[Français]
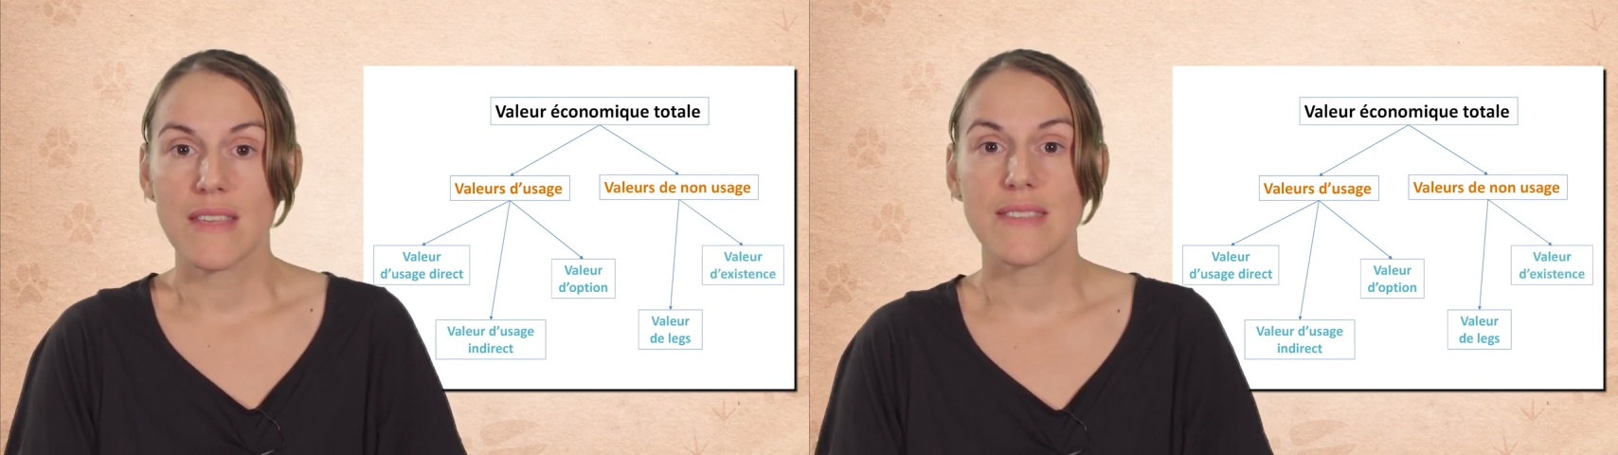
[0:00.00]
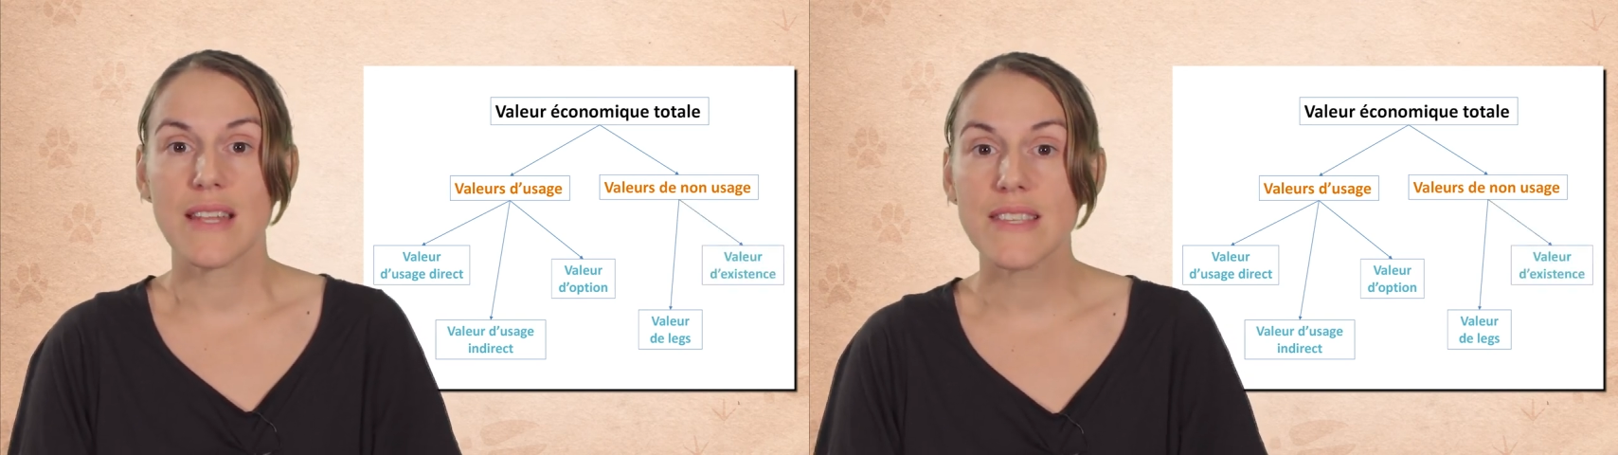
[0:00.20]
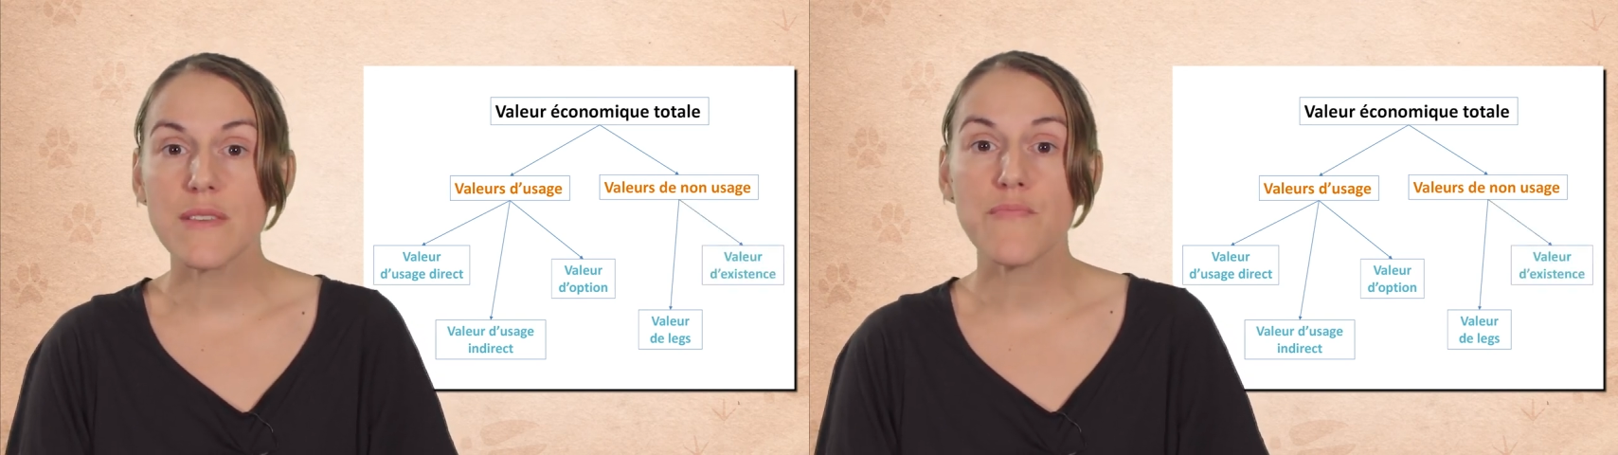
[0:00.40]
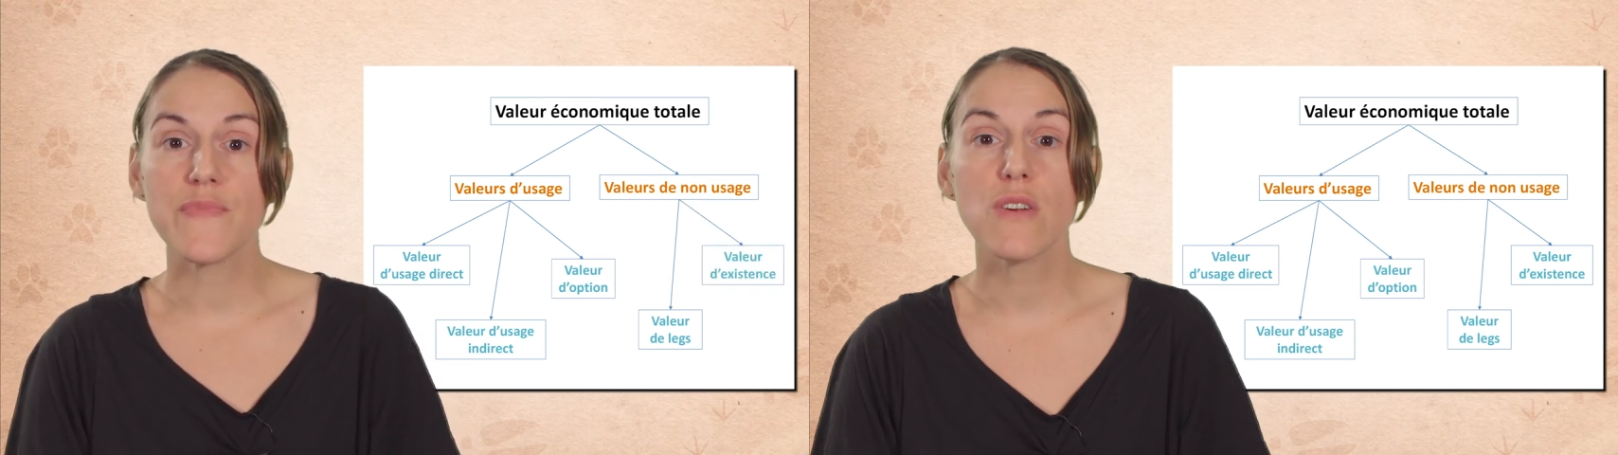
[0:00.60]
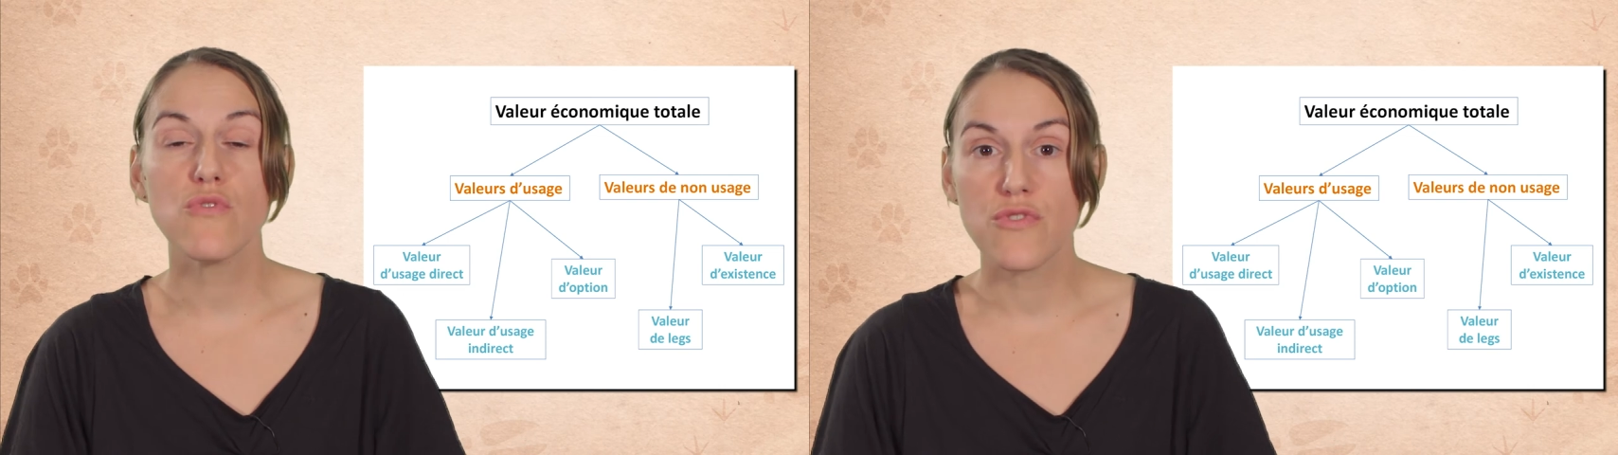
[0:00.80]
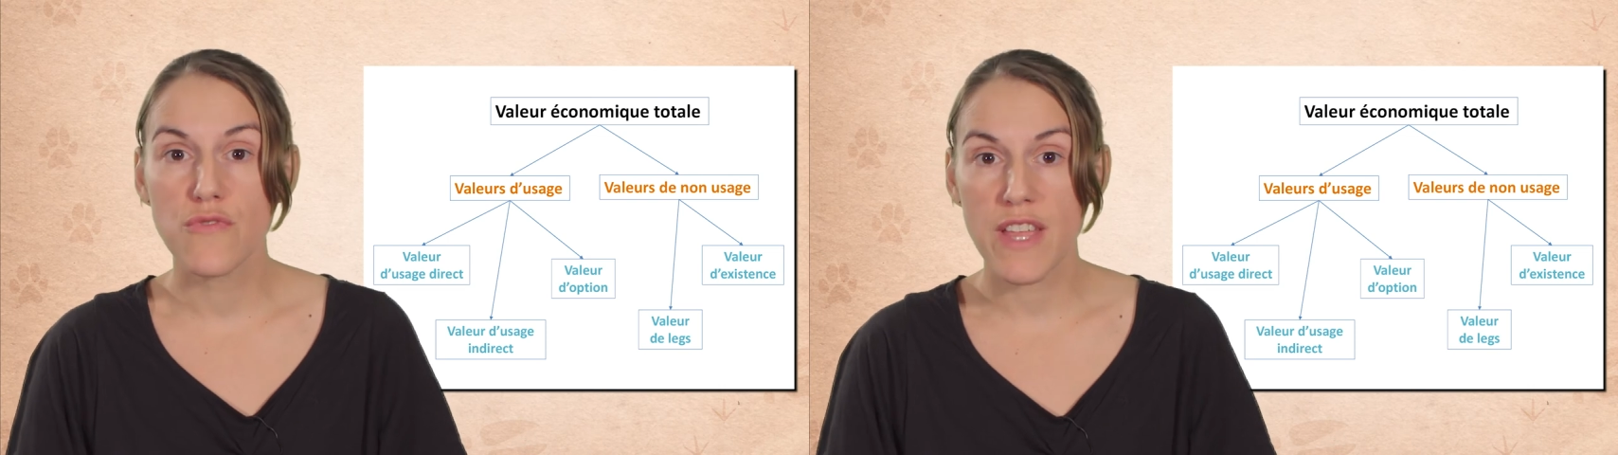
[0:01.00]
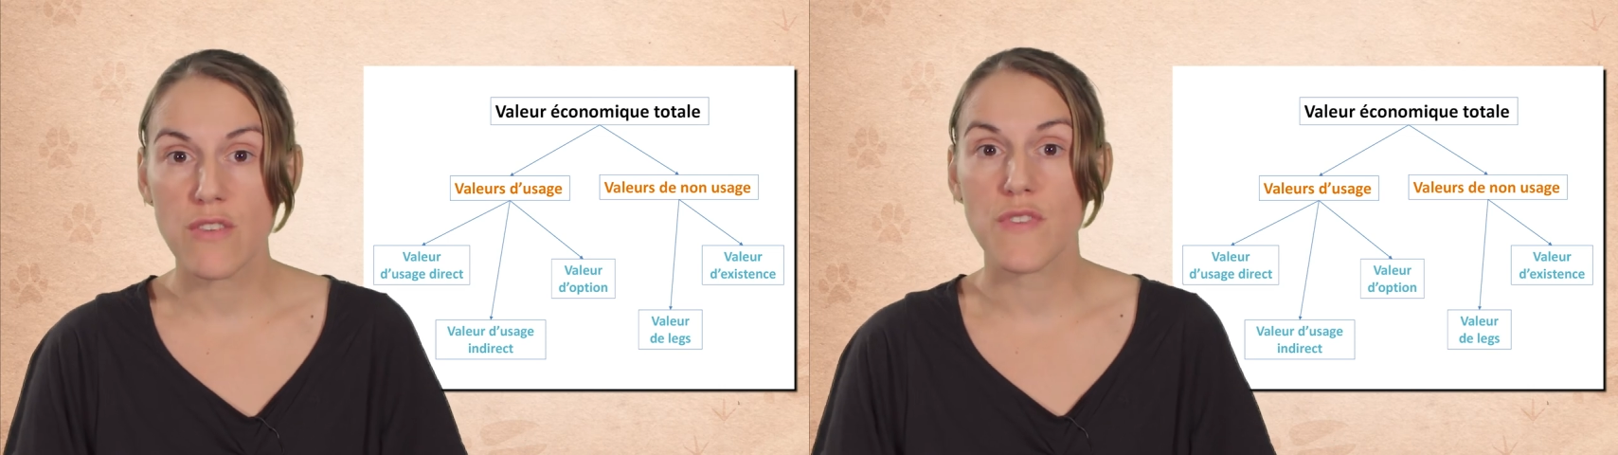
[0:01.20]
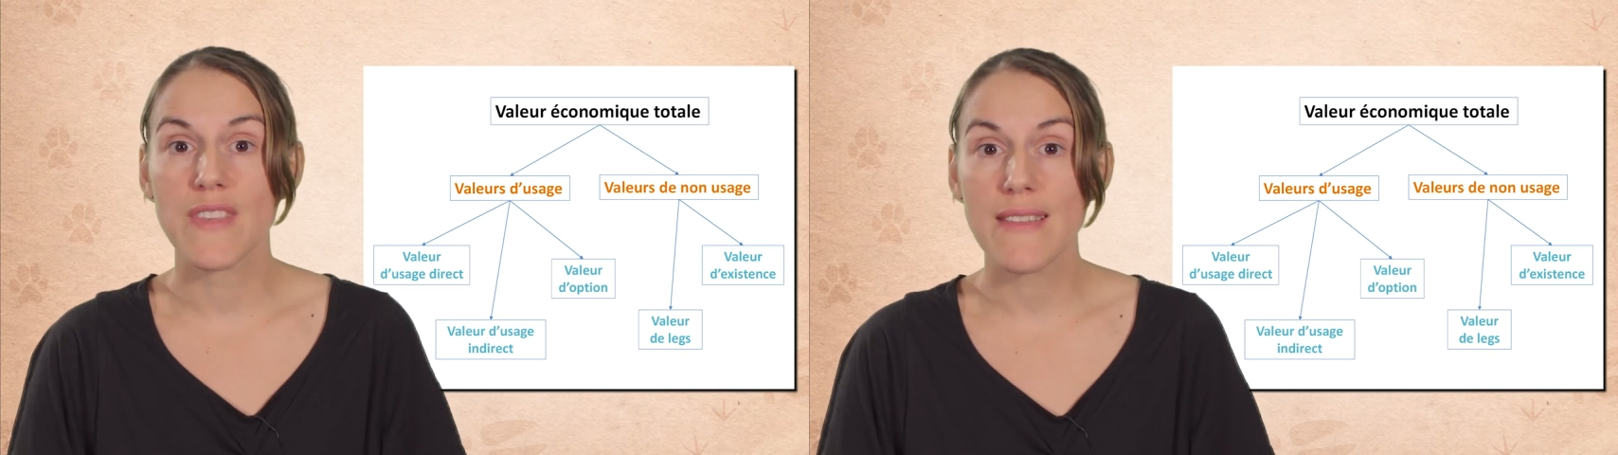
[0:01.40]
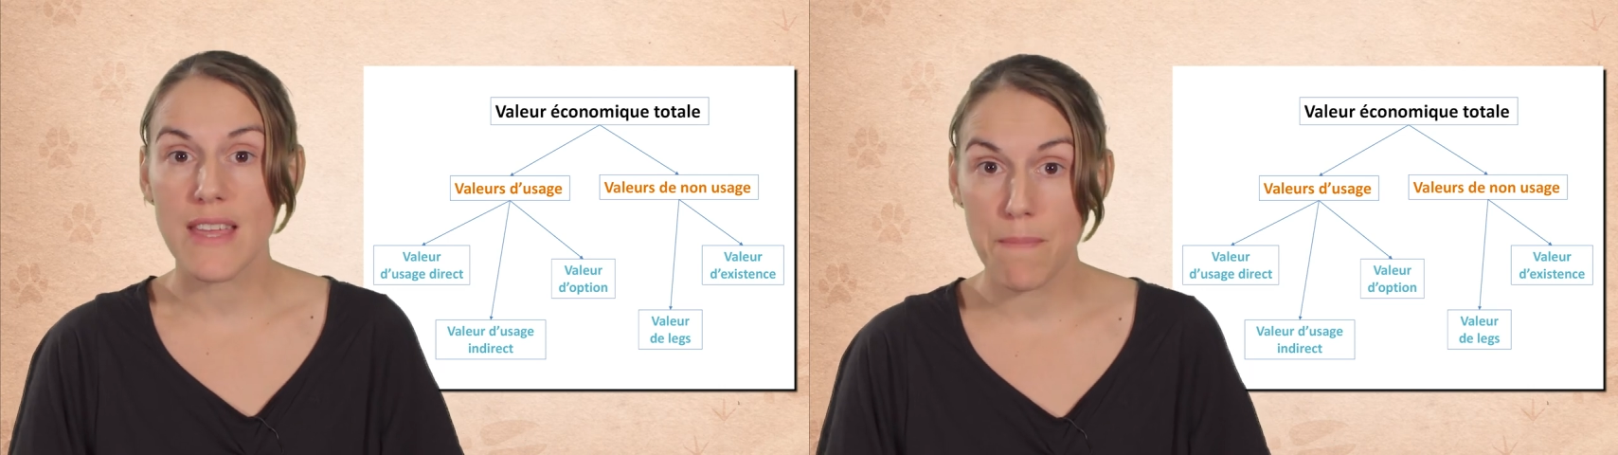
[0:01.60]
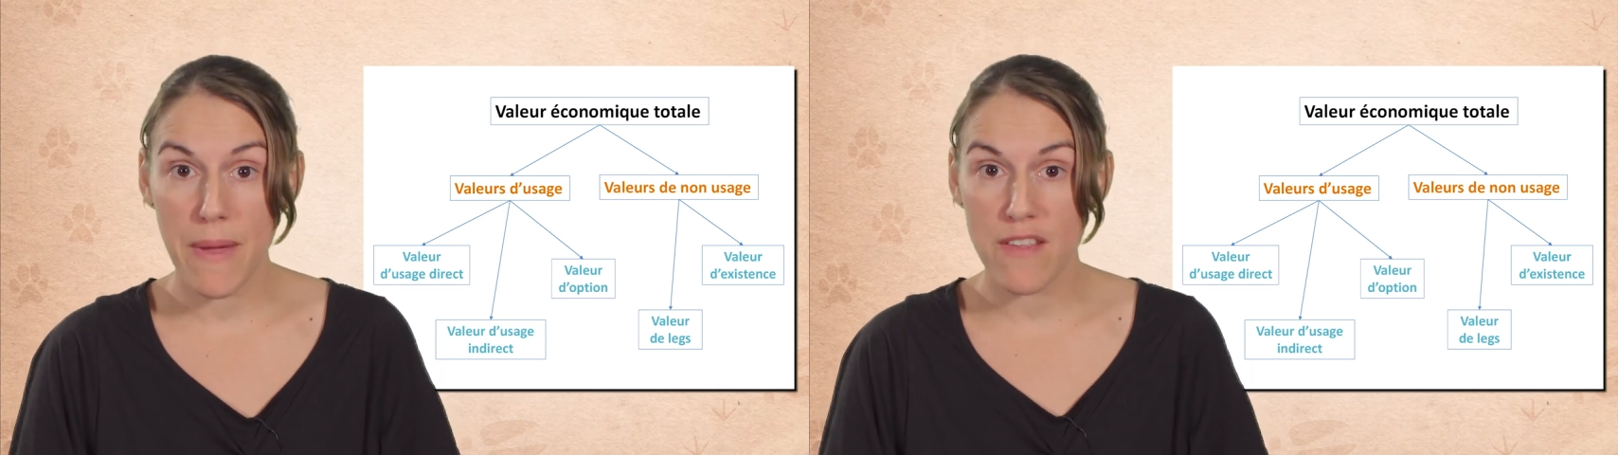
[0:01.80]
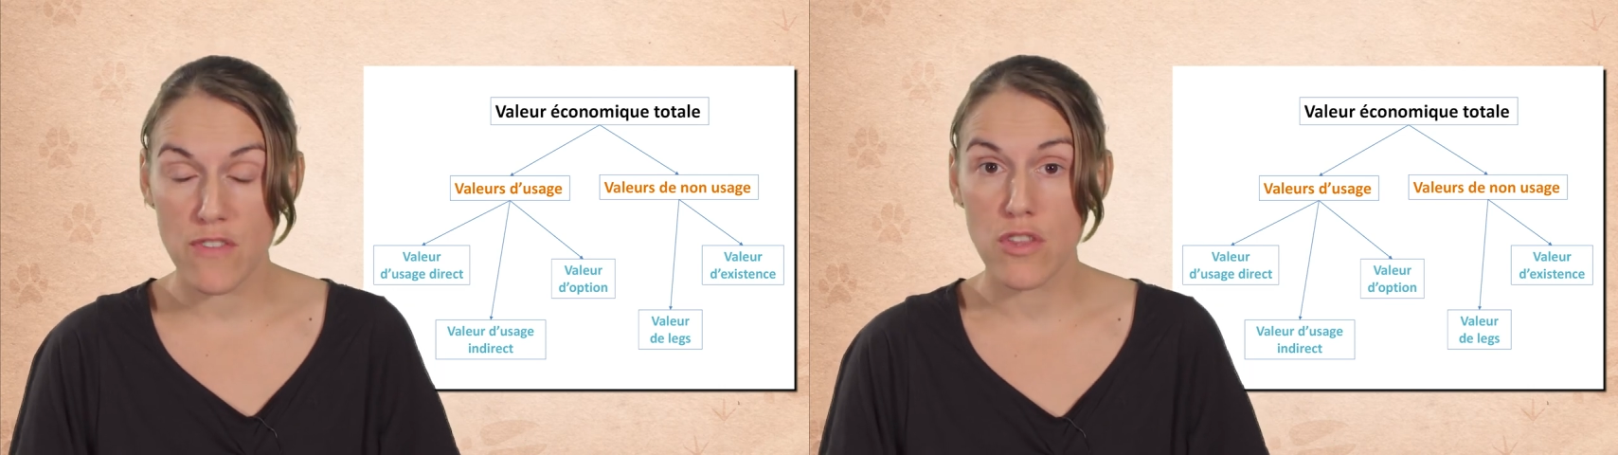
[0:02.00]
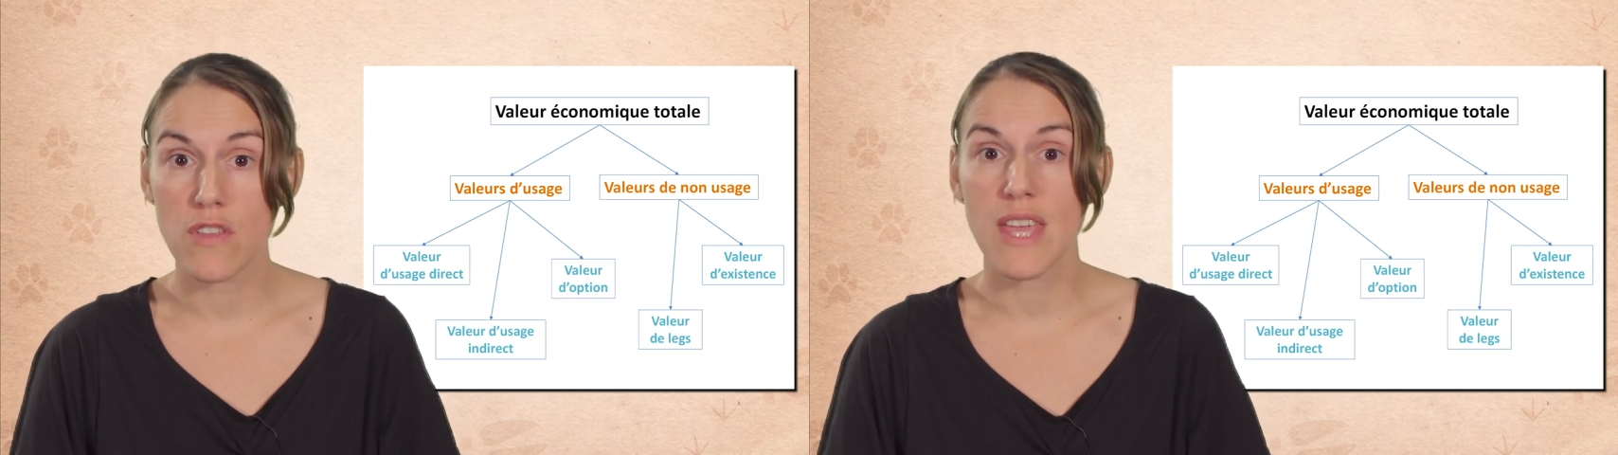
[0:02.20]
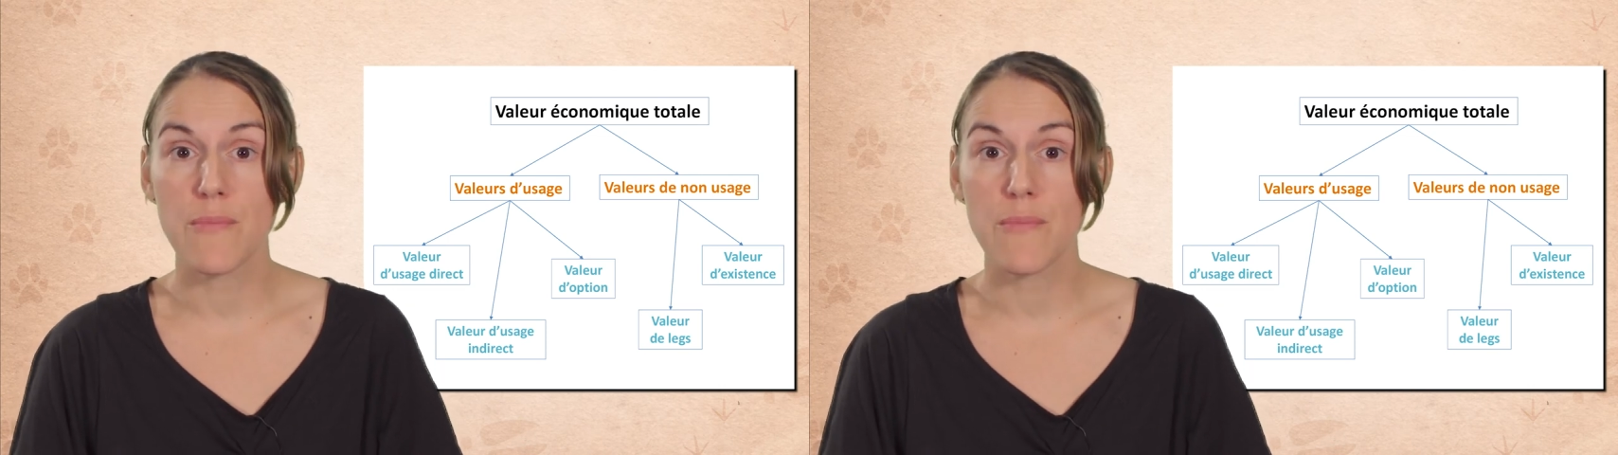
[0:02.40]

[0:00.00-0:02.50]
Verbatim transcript: Celle-ci découle du fait que certaines personnes